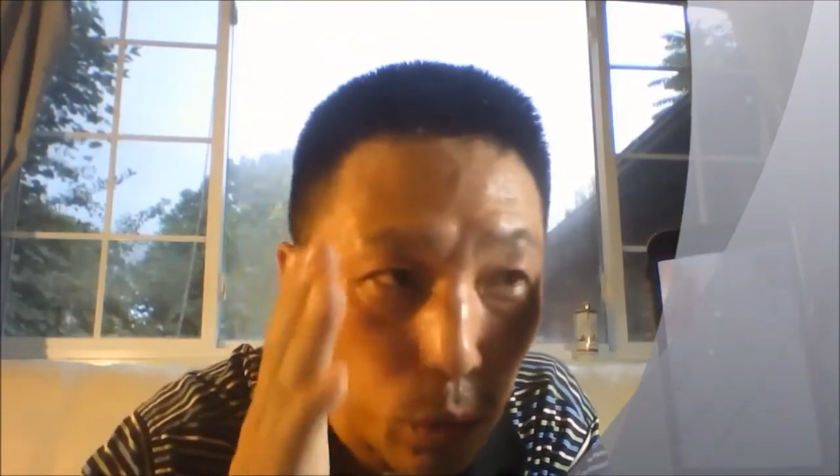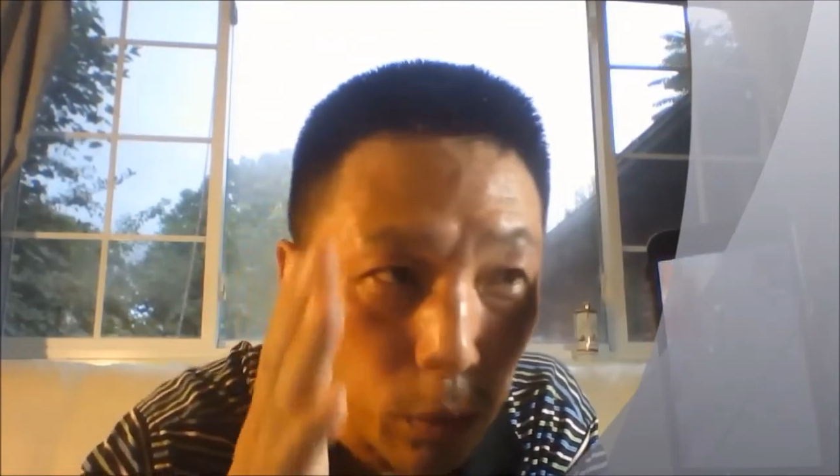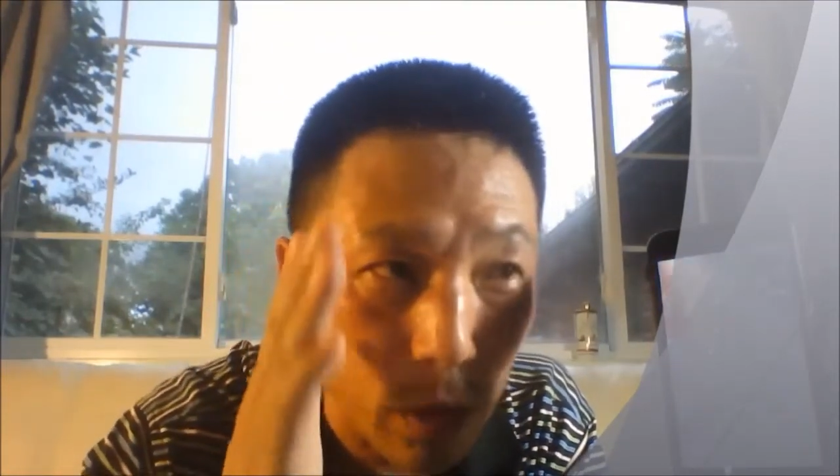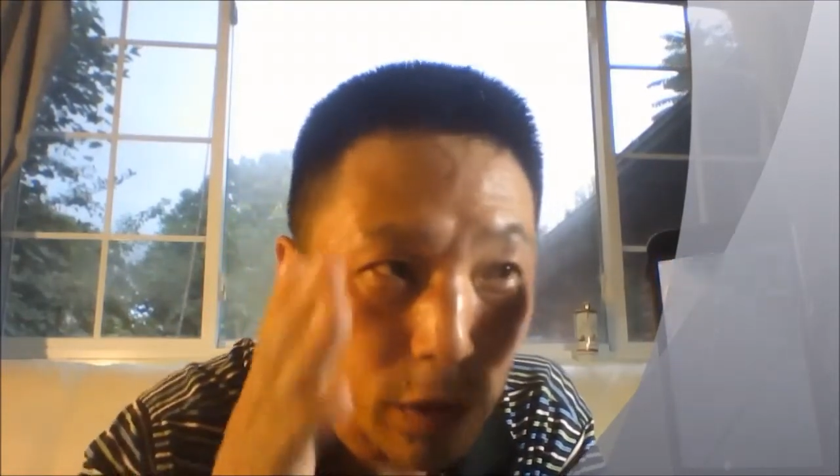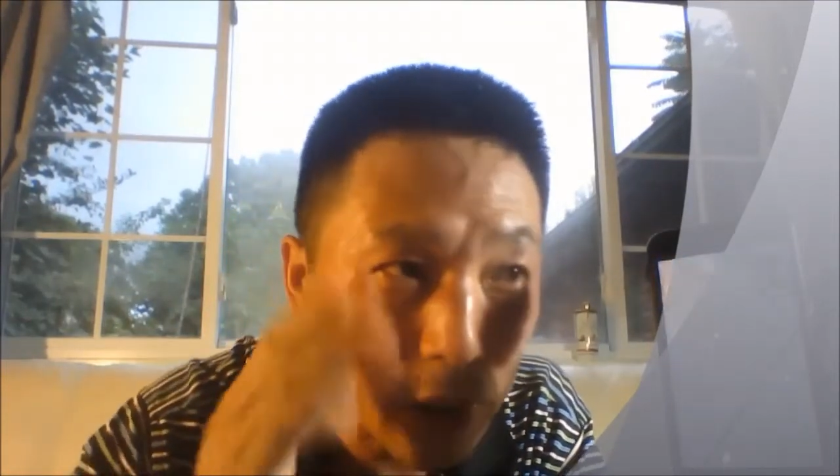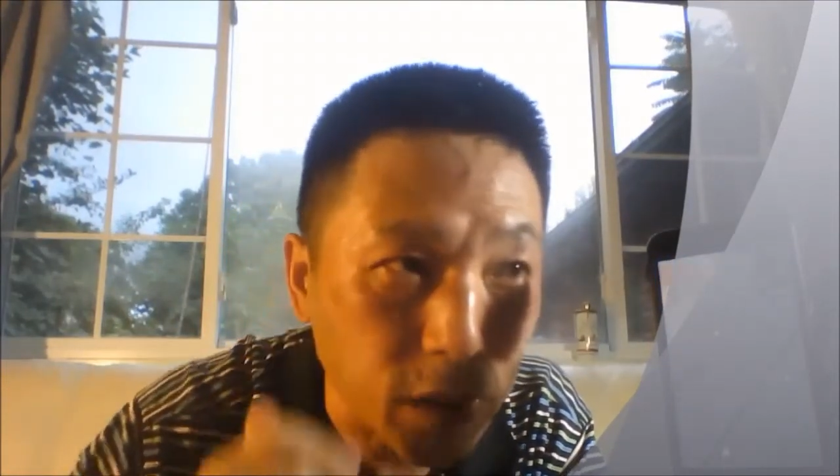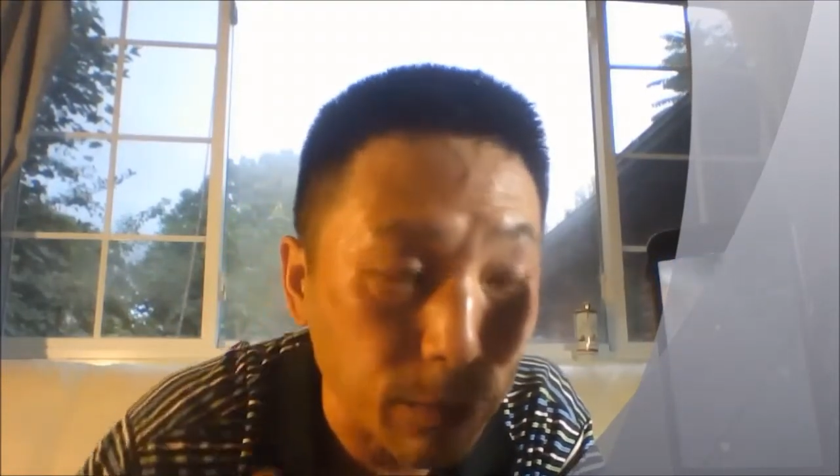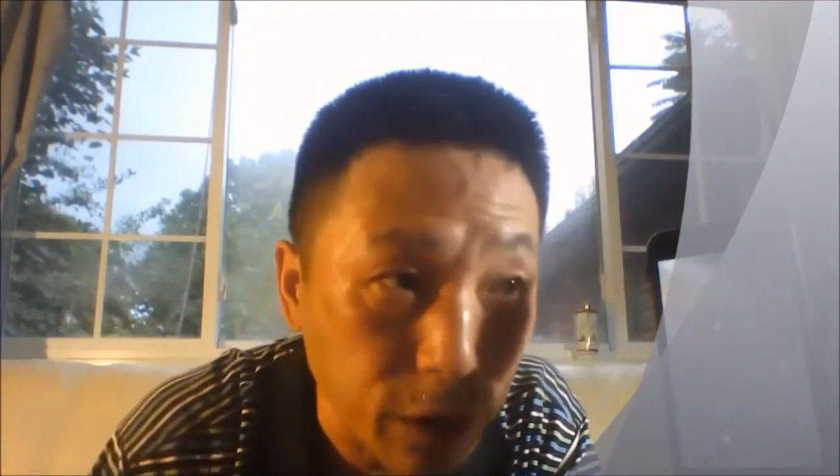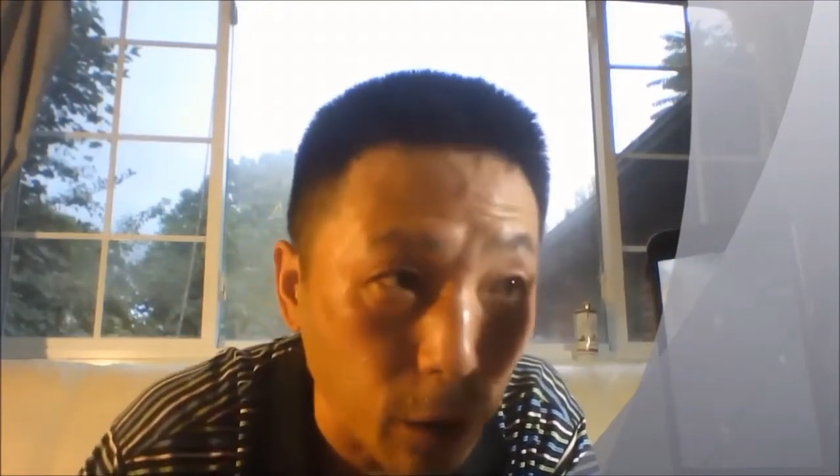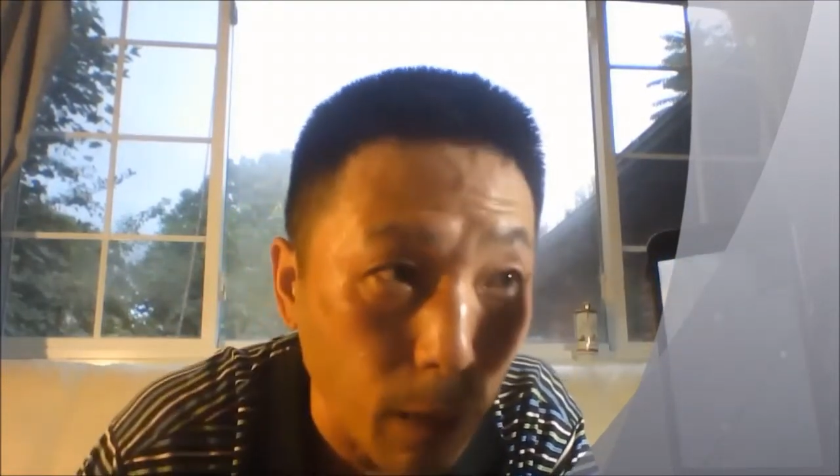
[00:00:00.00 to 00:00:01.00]
动摇，是个什么
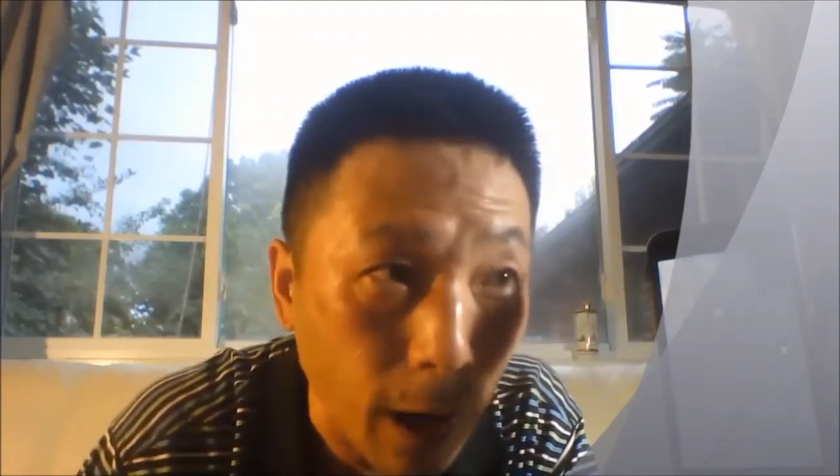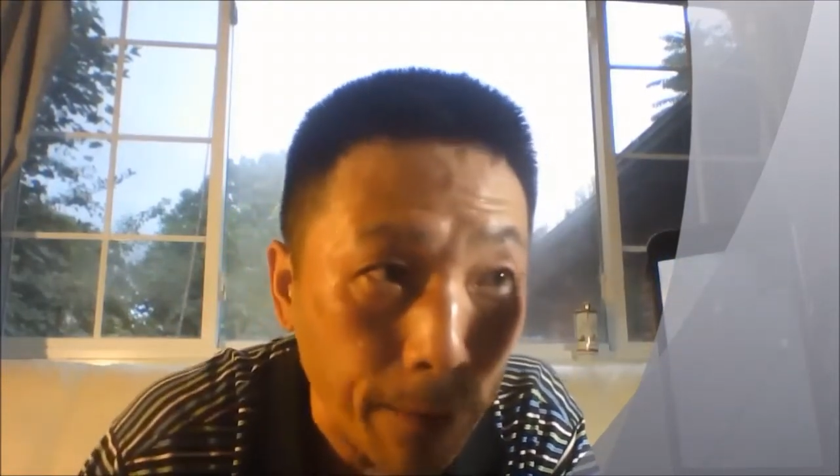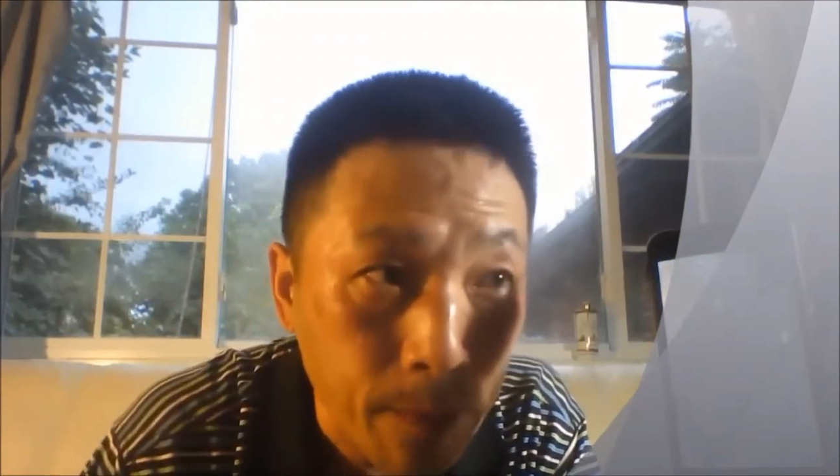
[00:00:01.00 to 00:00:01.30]
事儿嘛？